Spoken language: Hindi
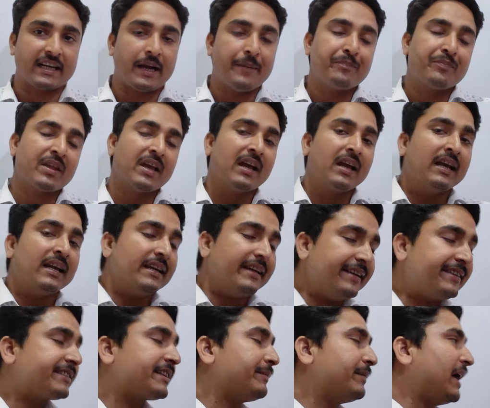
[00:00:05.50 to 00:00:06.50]
देखना
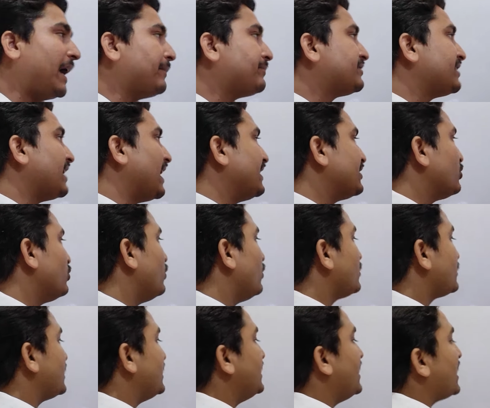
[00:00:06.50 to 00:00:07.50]
इस समय आप जान रहे
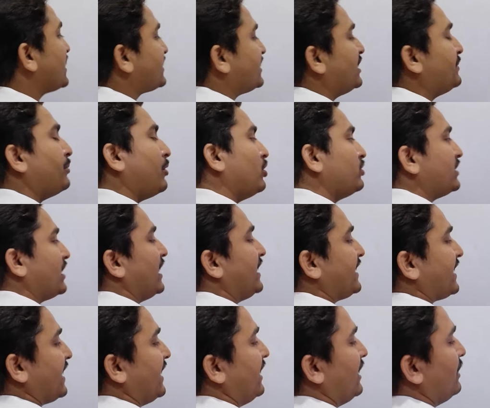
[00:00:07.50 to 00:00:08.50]
हो कि एक चीज़ बहुत
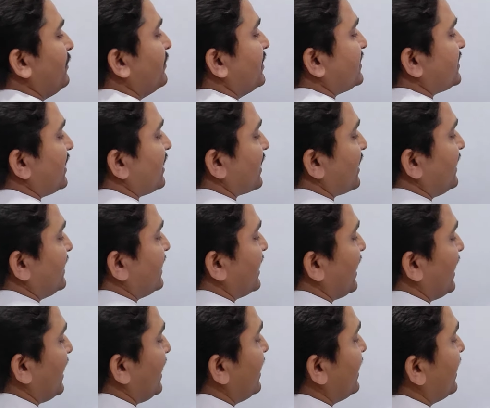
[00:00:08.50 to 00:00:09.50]
ज़्यादा ट्रेंडिंग में चल रही
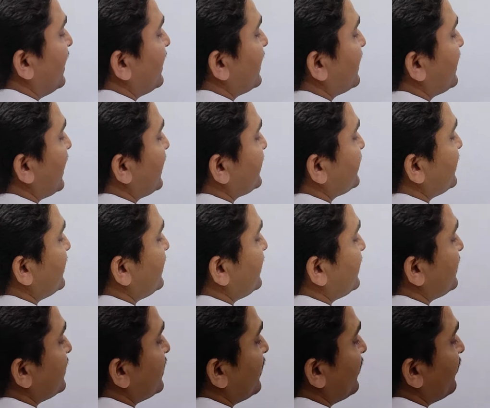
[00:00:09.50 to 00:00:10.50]
है क्या
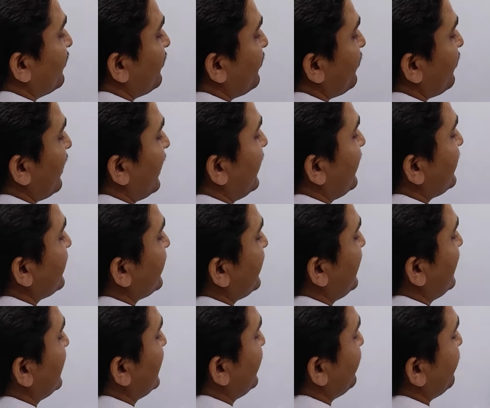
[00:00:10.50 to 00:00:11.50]
चीज़ फैटी